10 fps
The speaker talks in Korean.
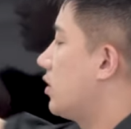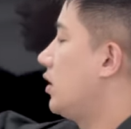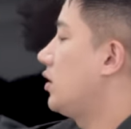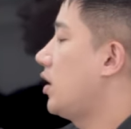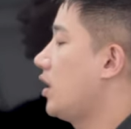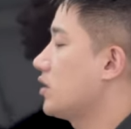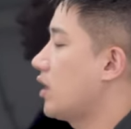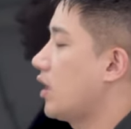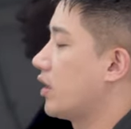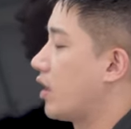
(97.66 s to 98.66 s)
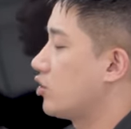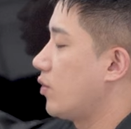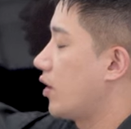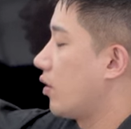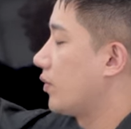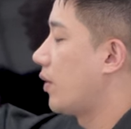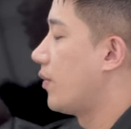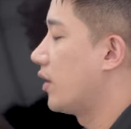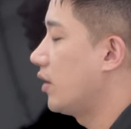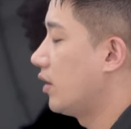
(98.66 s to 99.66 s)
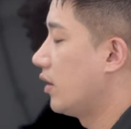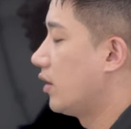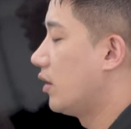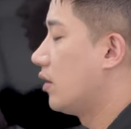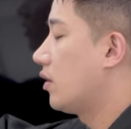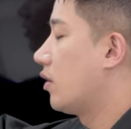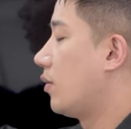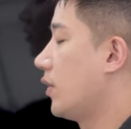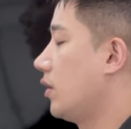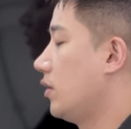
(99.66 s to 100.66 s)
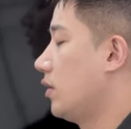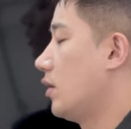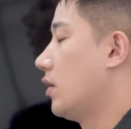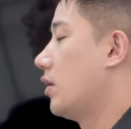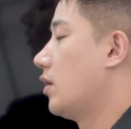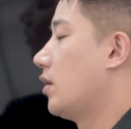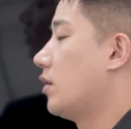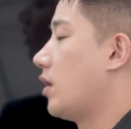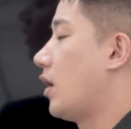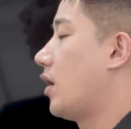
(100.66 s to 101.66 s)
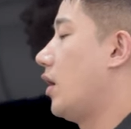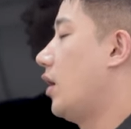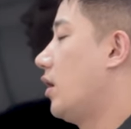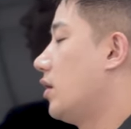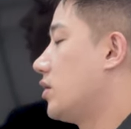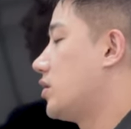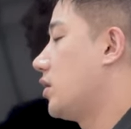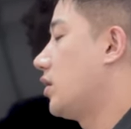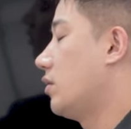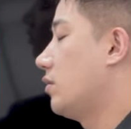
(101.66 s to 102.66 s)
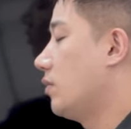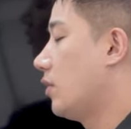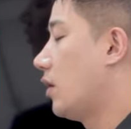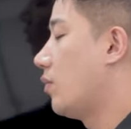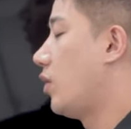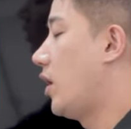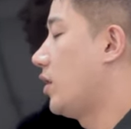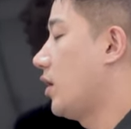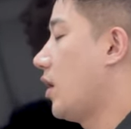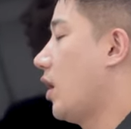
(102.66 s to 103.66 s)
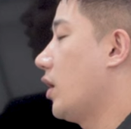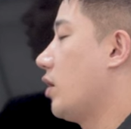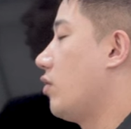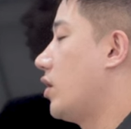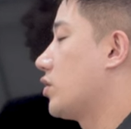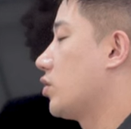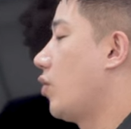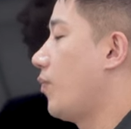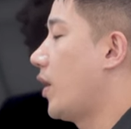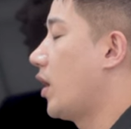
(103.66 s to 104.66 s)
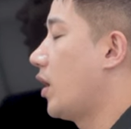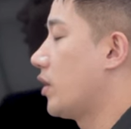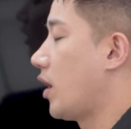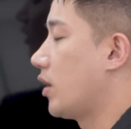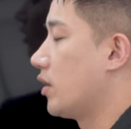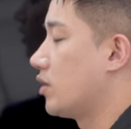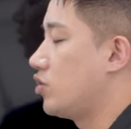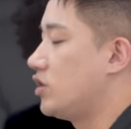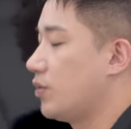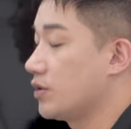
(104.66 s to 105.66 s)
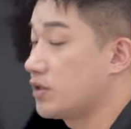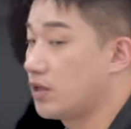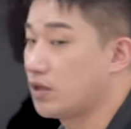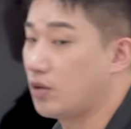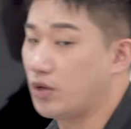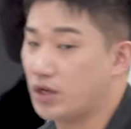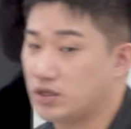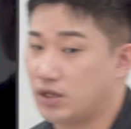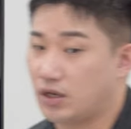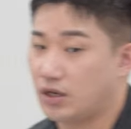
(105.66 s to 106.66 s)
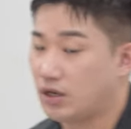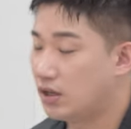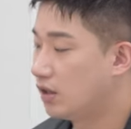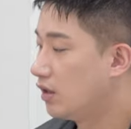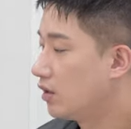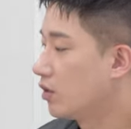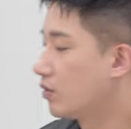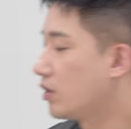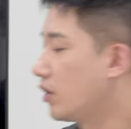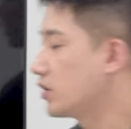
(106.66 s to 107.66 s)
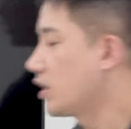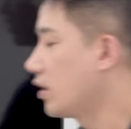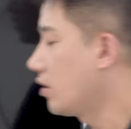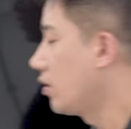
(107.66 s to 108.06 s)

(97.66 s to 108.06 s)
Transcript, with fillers: 디테일 차이가 날 수밖에 없단 말이에요. 그러면 내가 지금 블렌딩 하기 위해서 손바닥을 뒤집어서 자른다고 얘기했잖아. 그럼 그렇게 자를